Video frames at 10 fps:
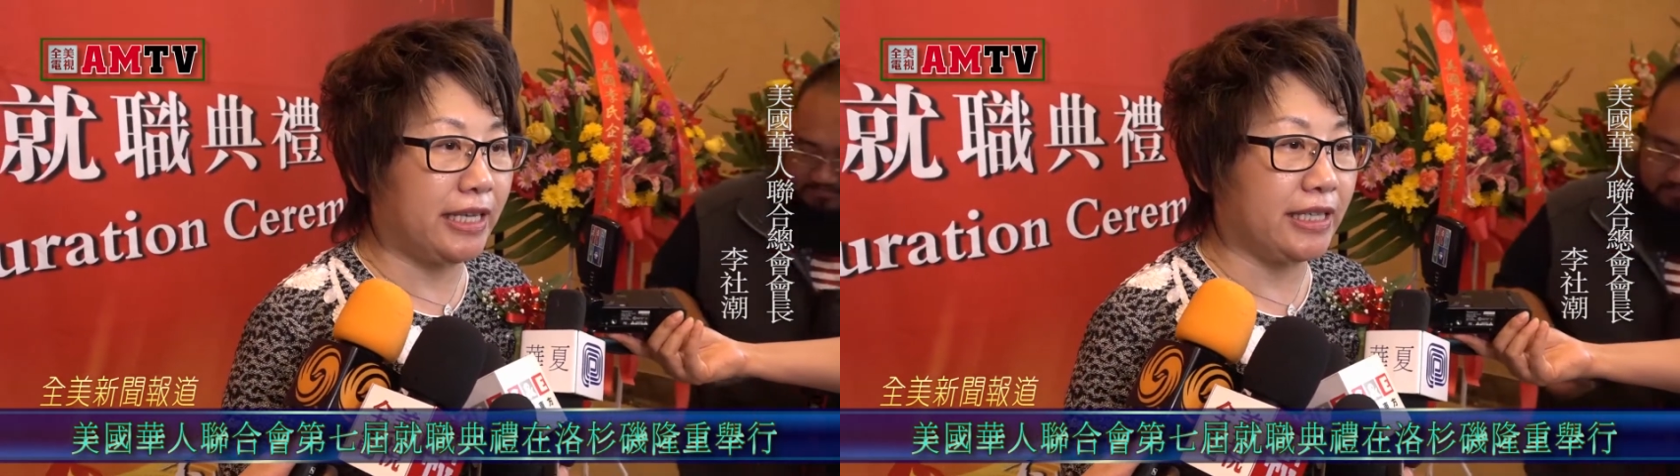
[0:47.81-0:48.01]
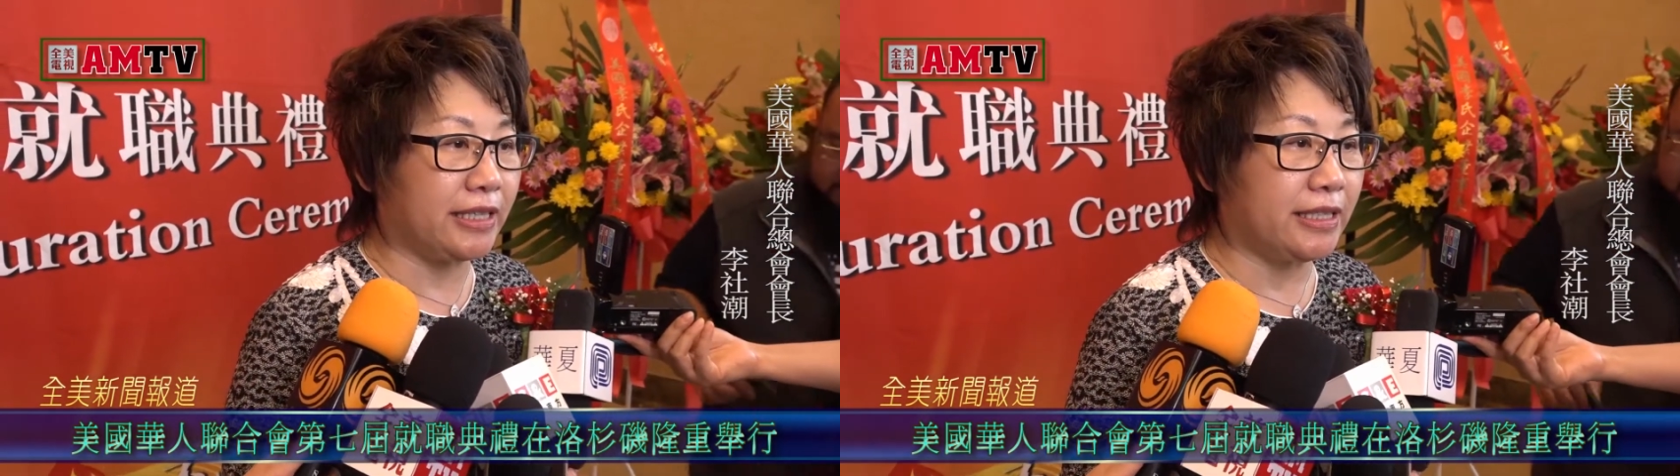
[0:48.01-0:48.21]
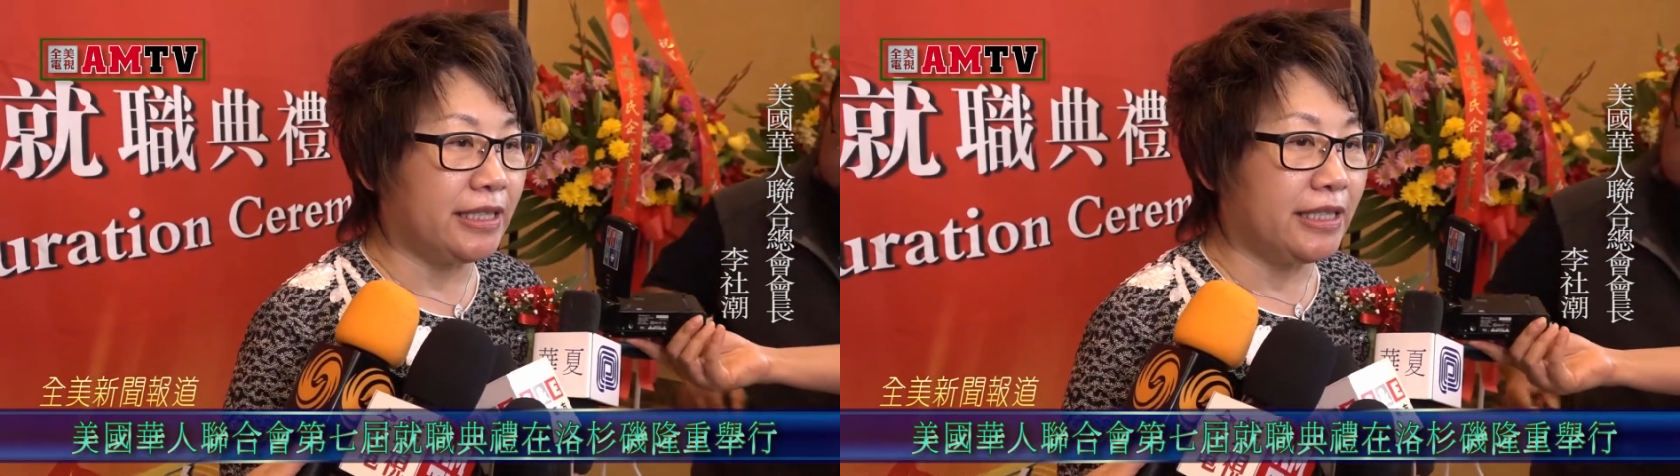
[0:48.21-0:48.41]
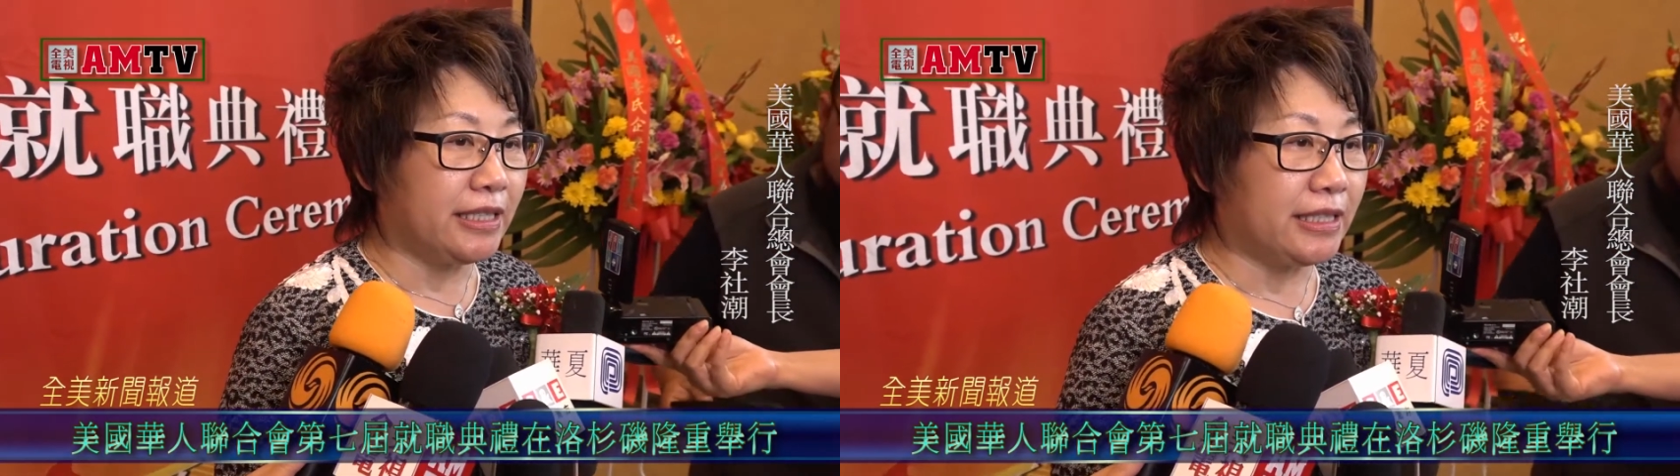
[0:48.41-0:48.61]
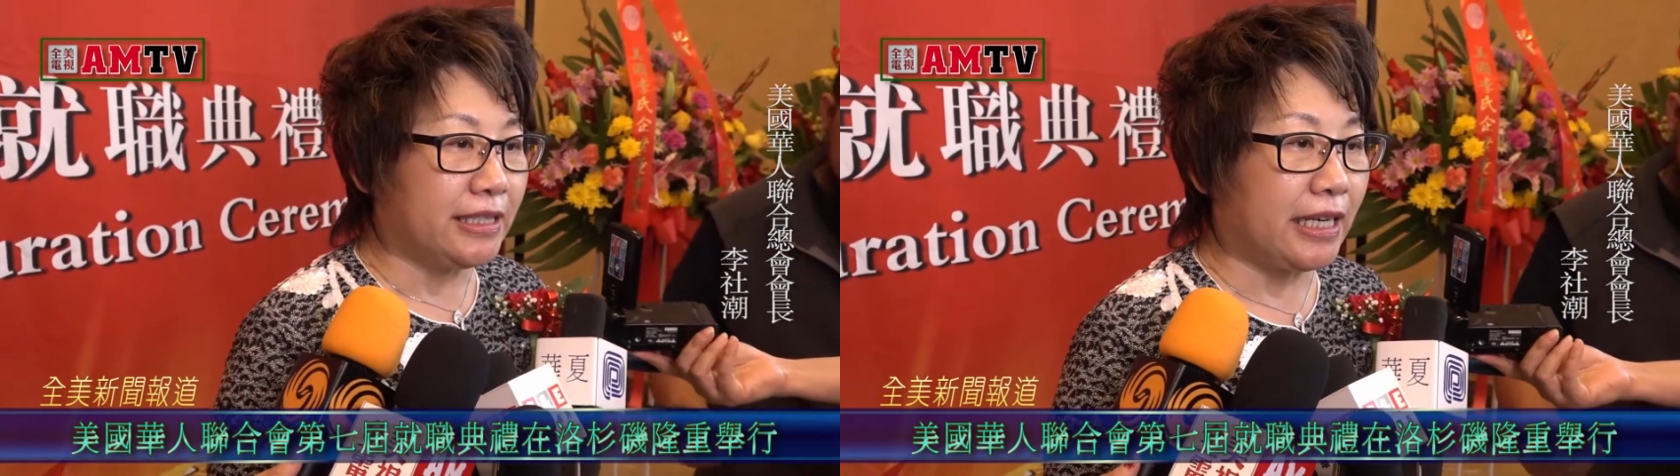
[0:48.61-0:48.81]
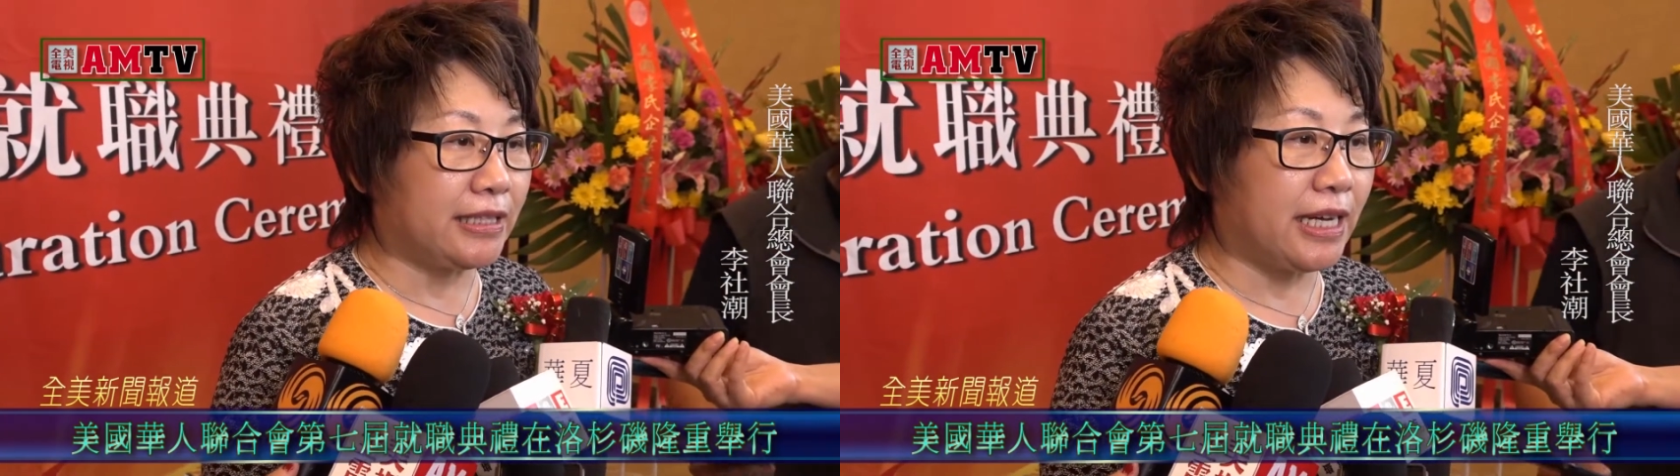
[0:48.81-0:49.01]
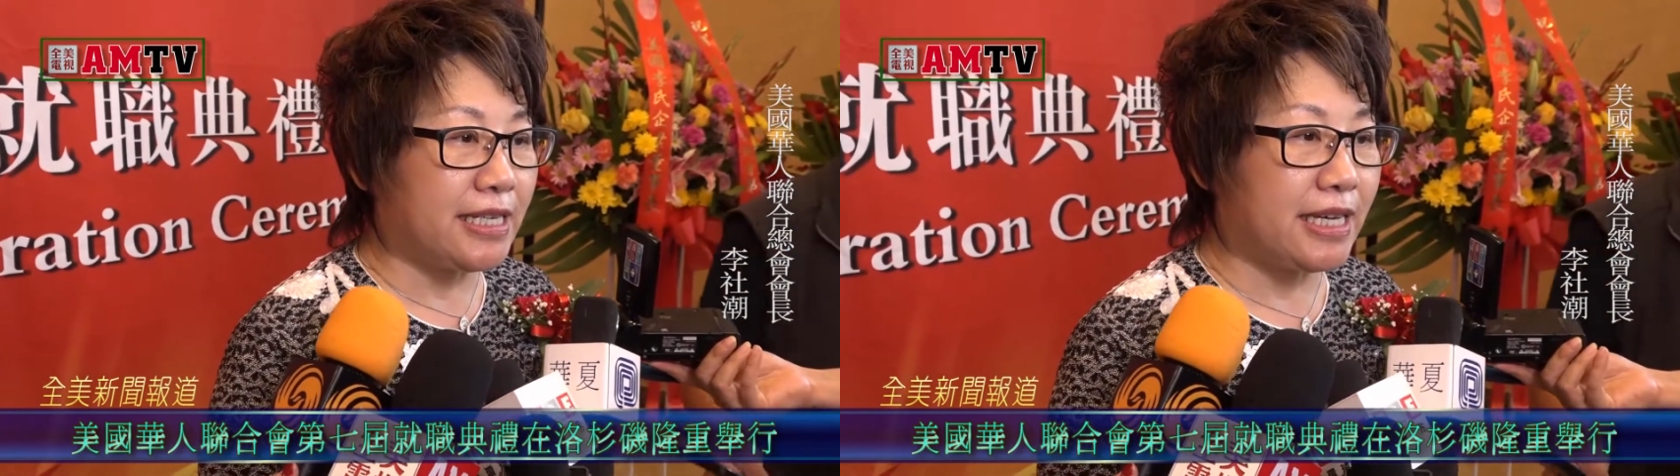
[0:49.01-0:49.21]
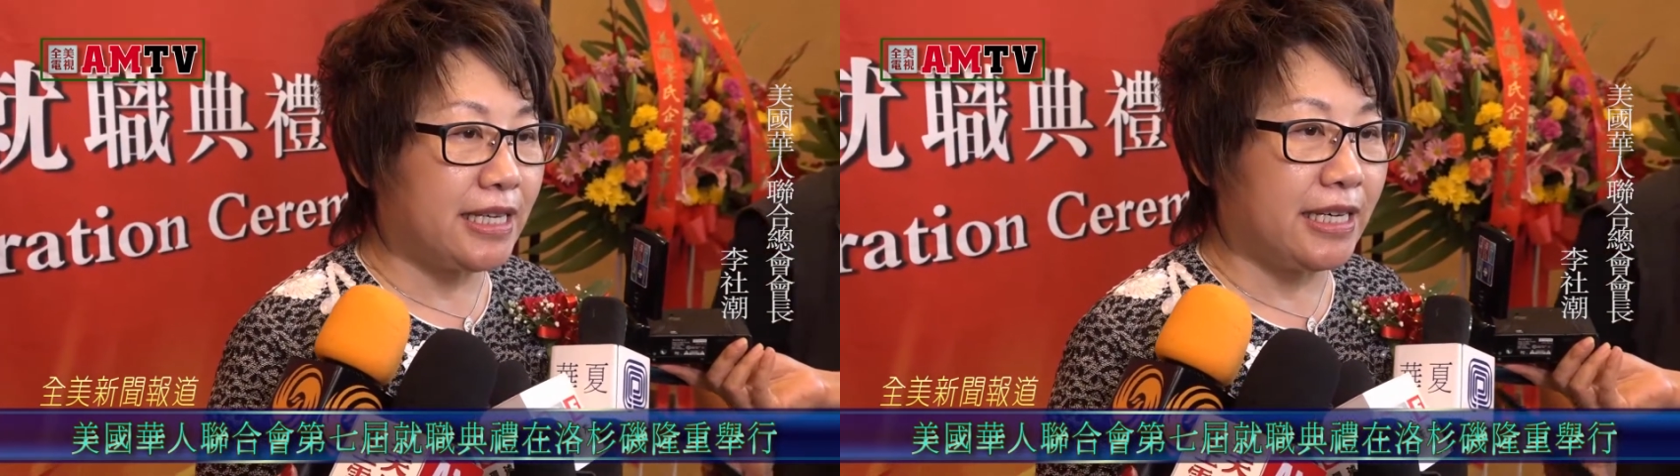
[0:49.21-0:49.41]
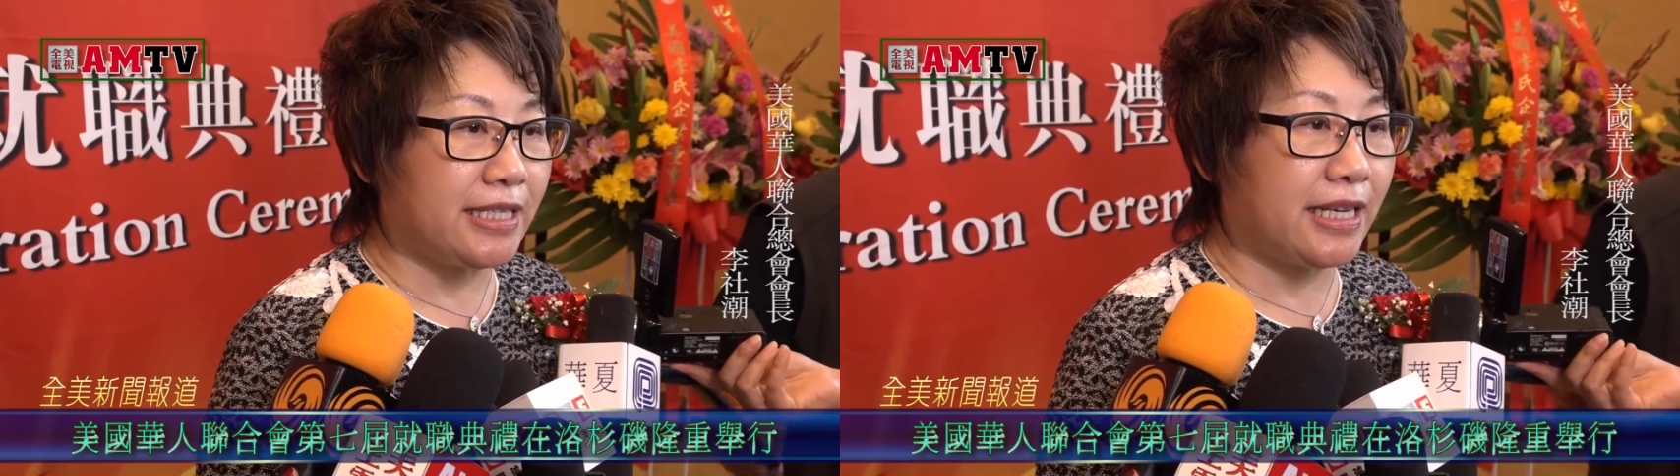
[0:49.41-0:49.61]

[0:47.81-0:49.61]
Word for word: 礼，那大家也